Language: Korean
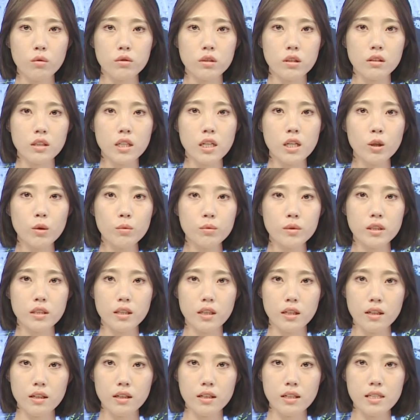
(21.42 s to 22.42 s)
오전
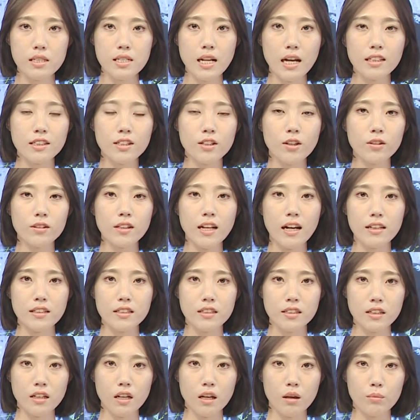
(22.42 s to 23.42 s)
7시 기상청
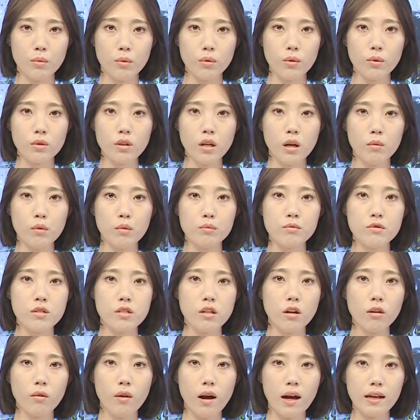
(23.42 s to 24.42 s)
날씨예보 예보
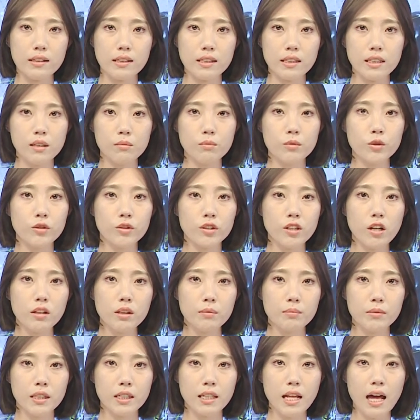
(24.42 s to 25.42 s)
분석관
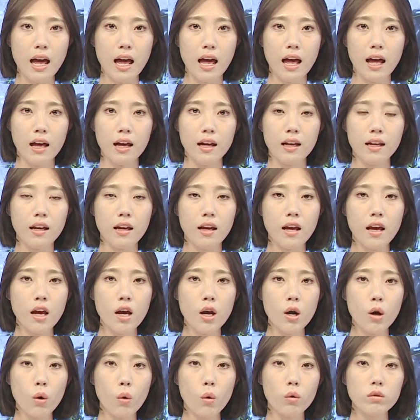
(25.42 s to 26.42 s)
김윤정입니다.
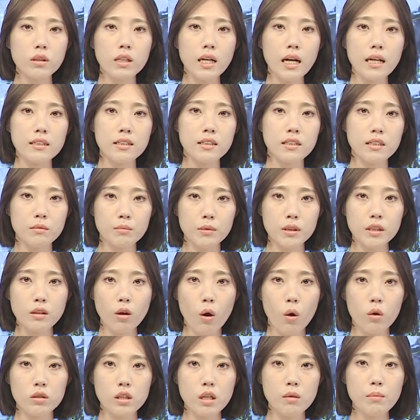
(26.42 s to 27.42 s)
오늘
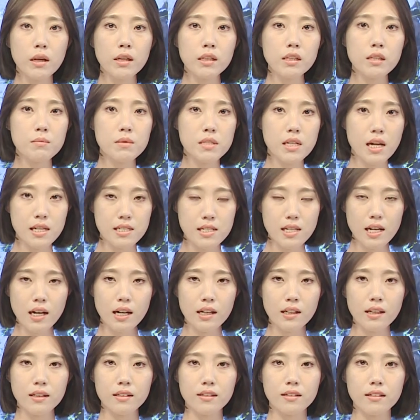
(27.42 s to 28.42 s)
아침은 어제만큼
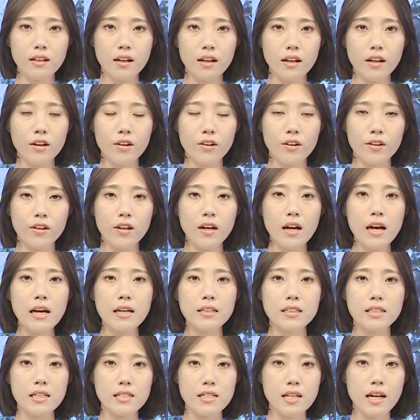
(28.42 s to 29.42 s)
쌀쌀하겠는데요.
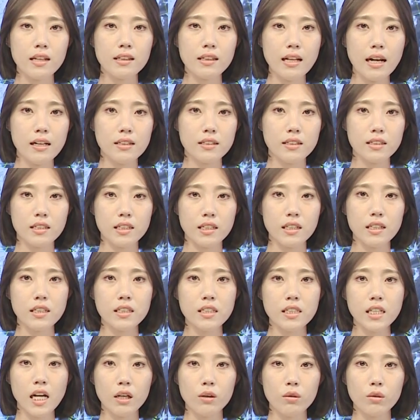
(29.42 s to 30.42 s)
자세한 날씨
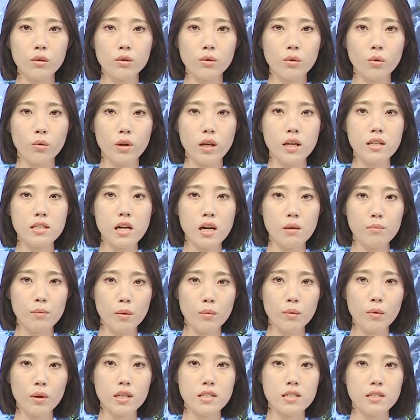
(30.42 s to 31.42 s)
자료를 통해
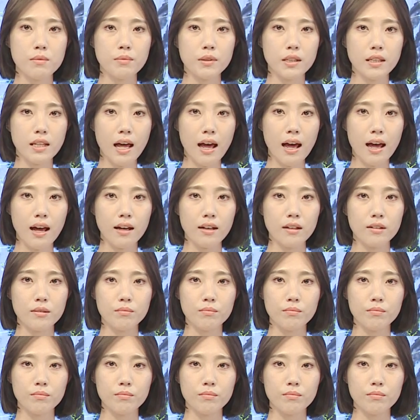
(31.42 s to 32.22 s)
살펴보겠습니다.